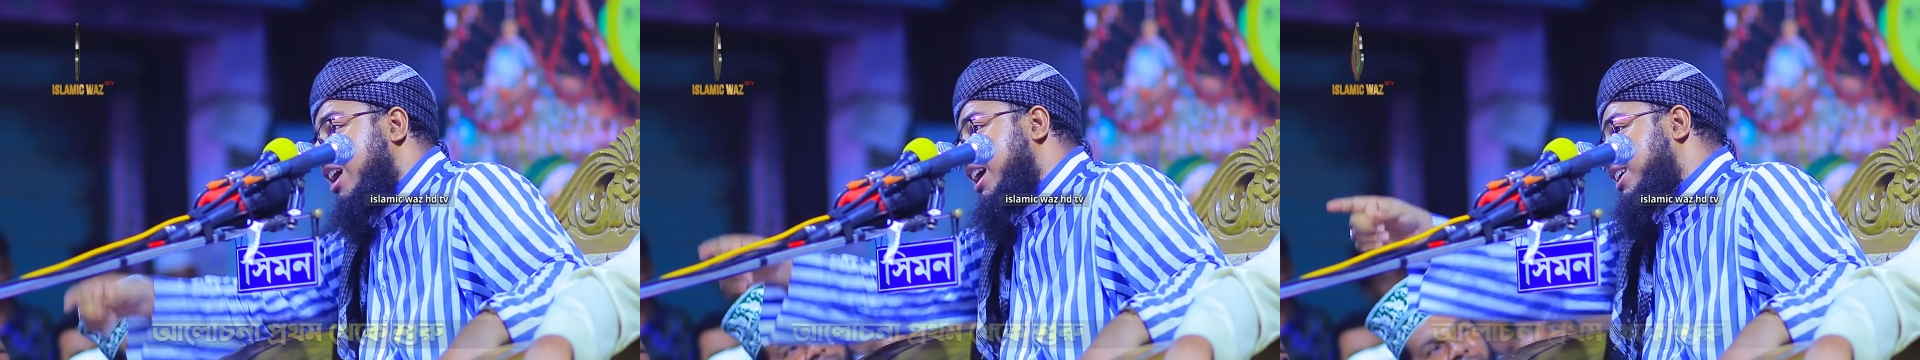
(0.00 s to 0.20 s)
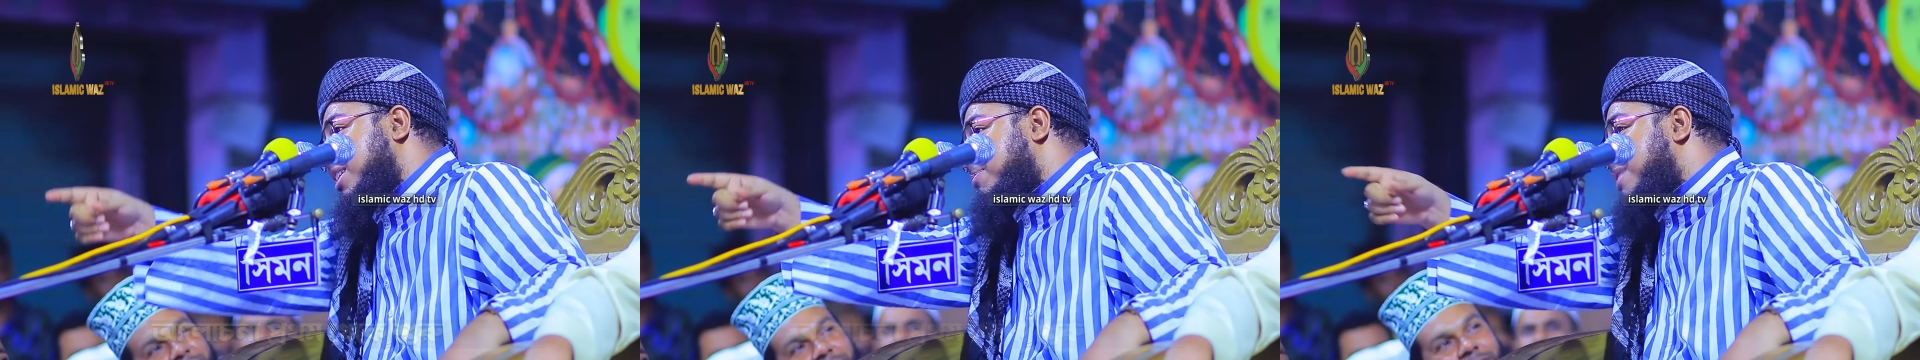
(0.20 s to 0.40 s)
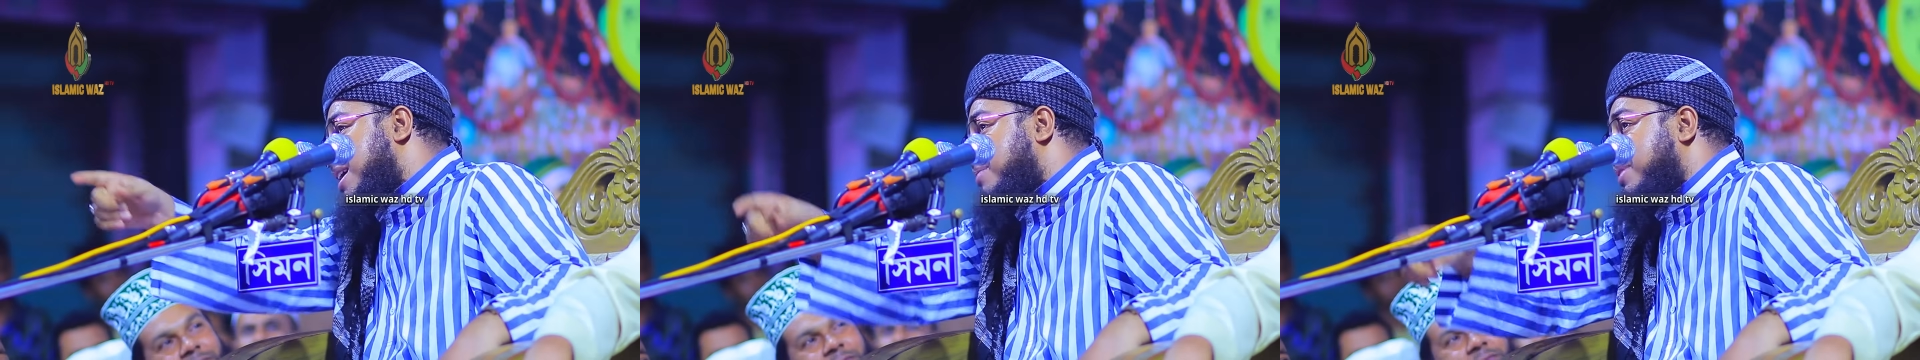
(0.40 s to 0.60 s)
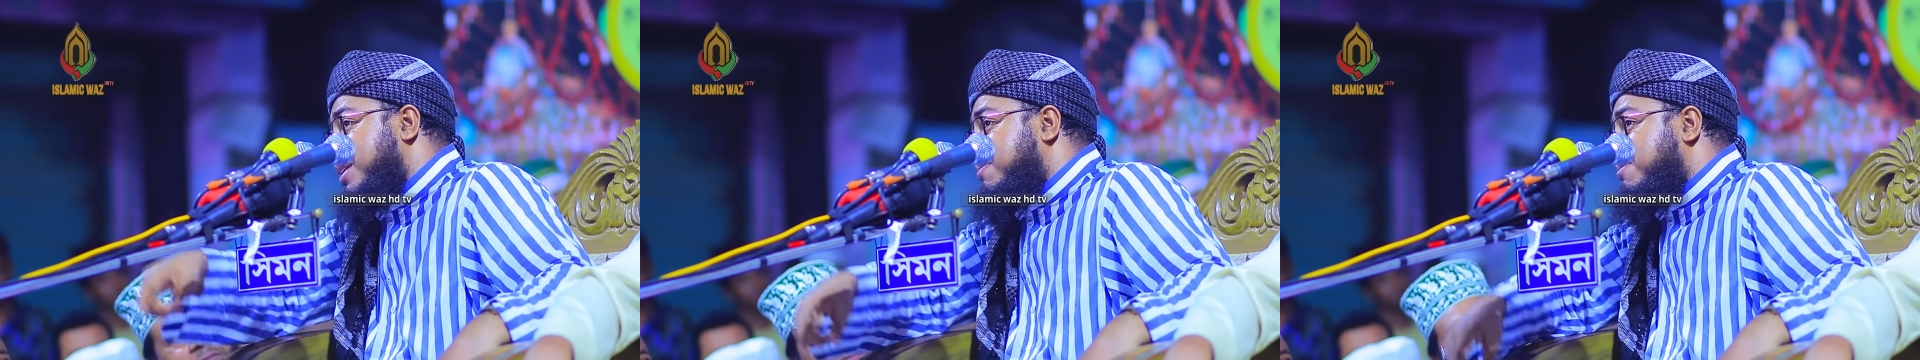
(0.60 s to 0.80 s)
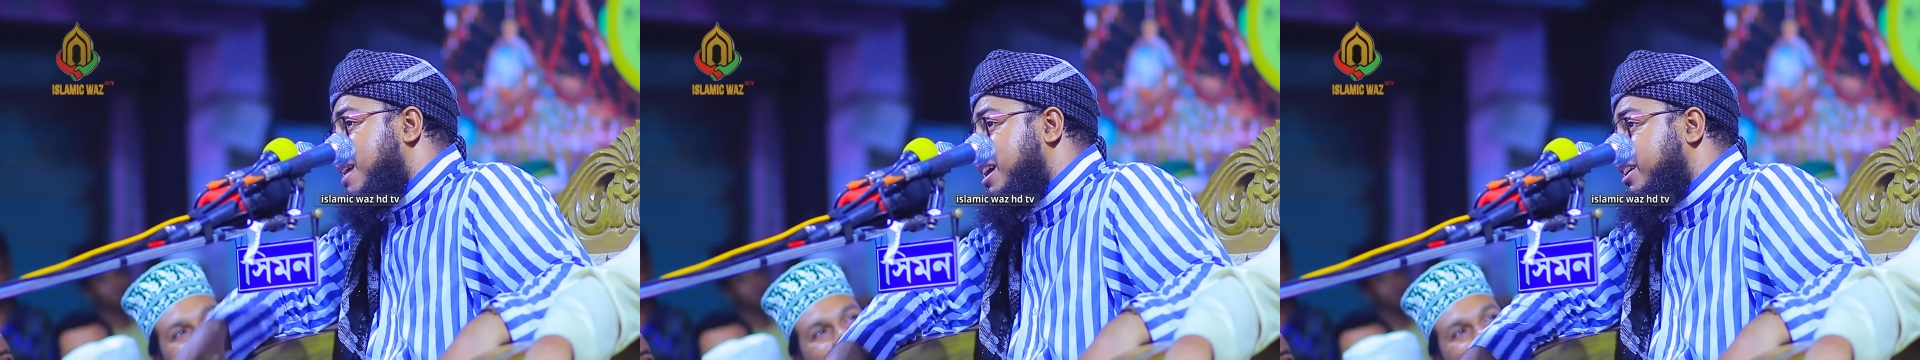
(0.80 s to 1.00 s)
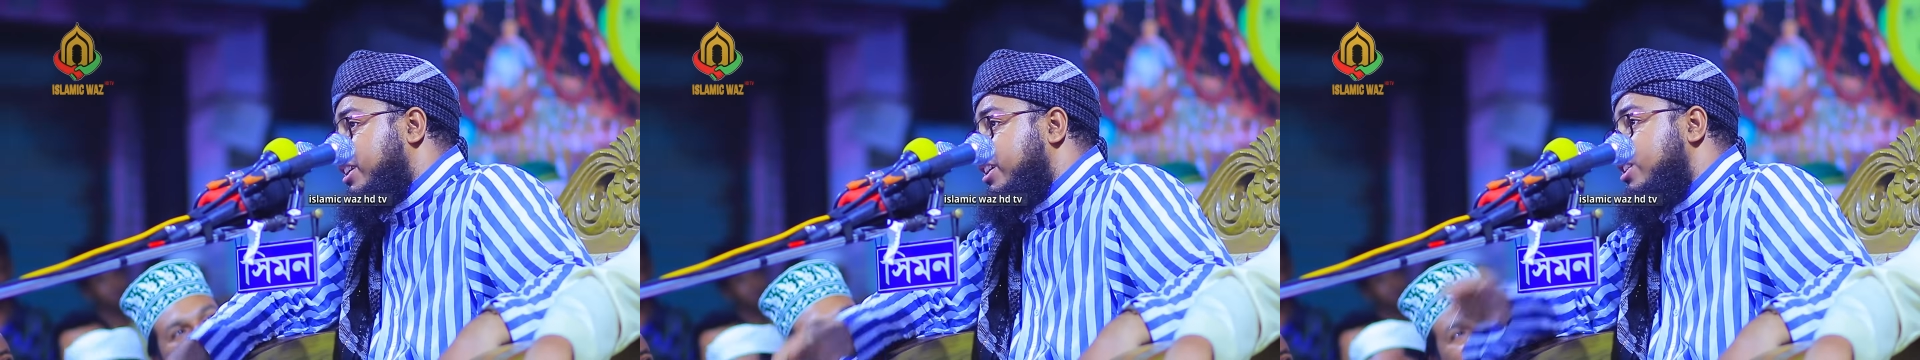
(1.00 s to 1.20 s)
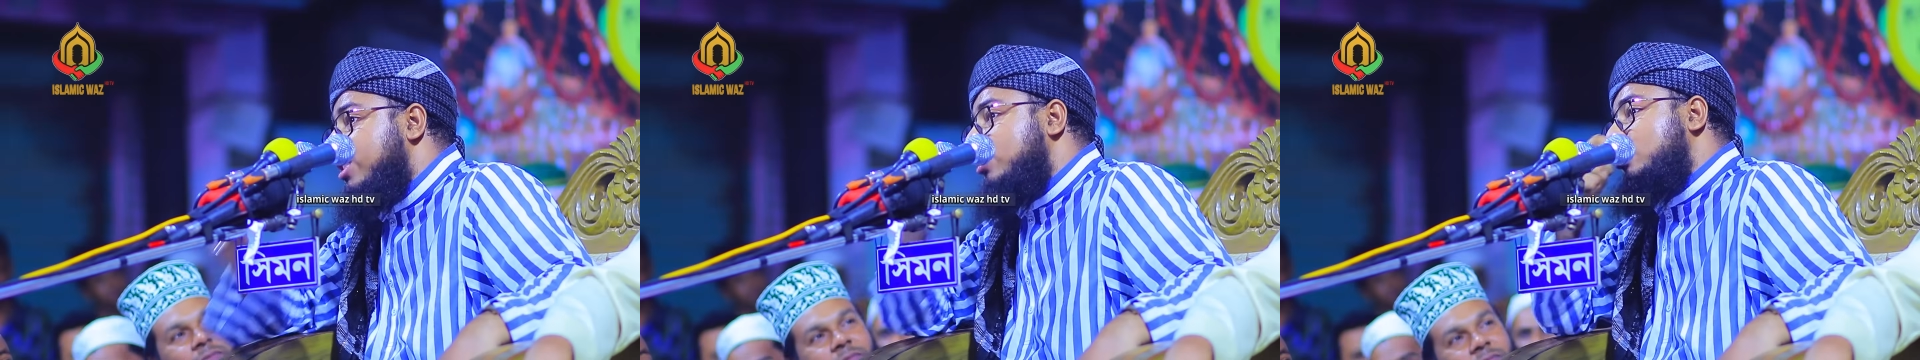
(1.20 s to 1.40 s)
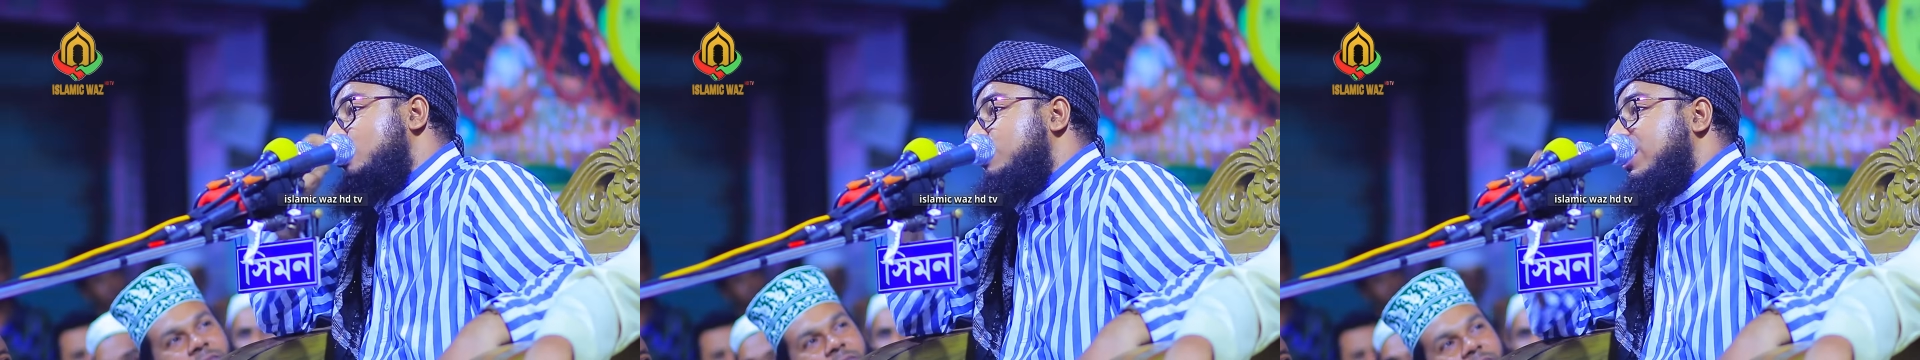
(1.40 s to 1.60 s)
কয় এটা বাবার পাগড়ি
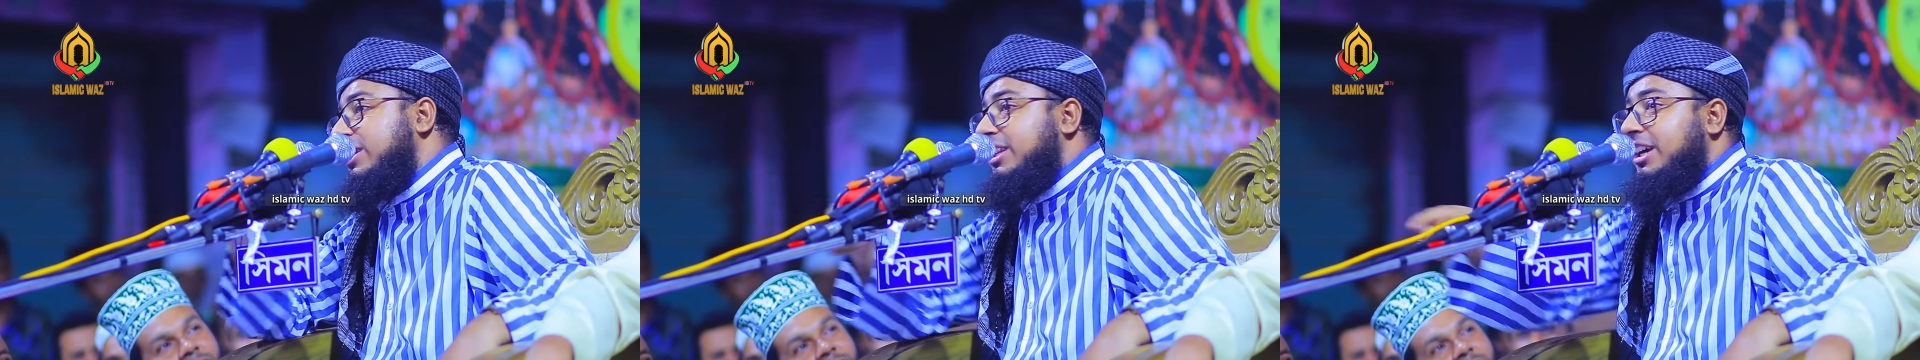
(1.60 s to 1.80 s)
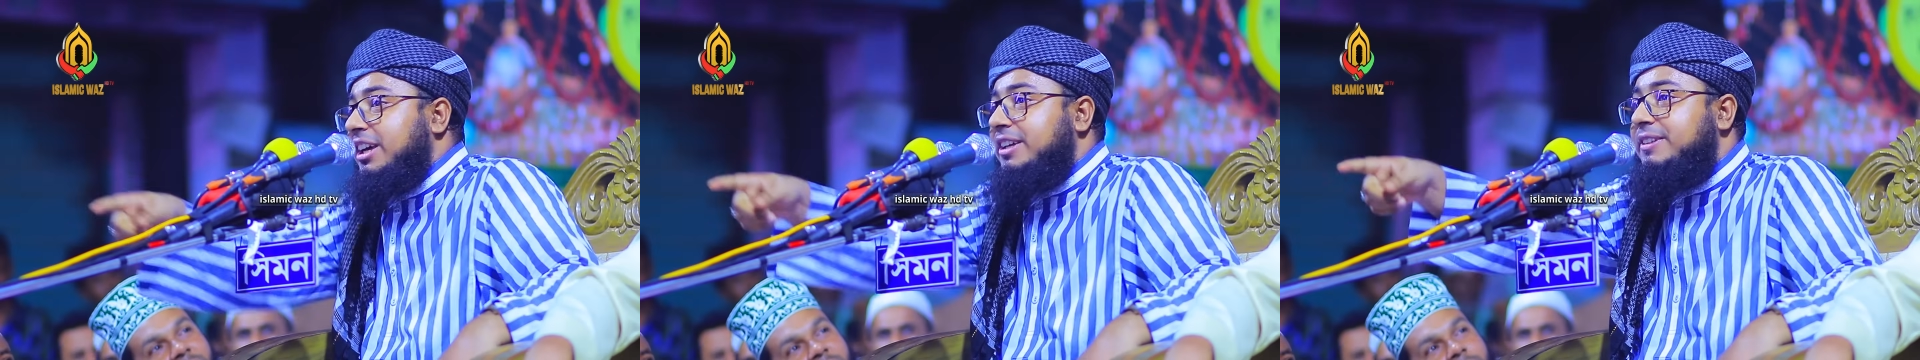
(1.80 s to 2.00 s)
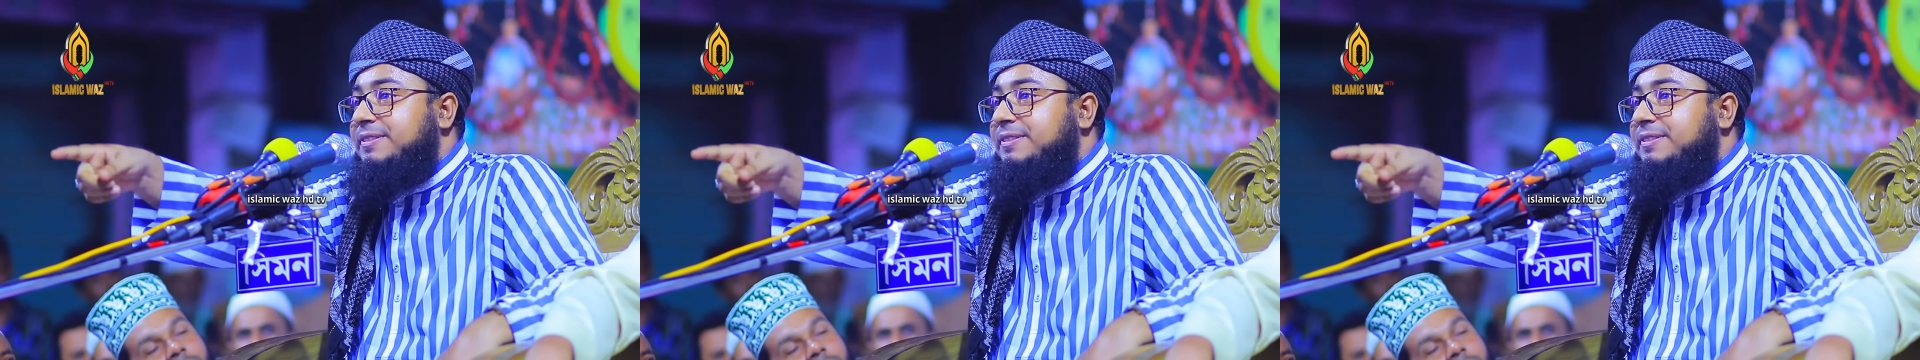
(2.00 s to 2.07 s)
সুমা দেয়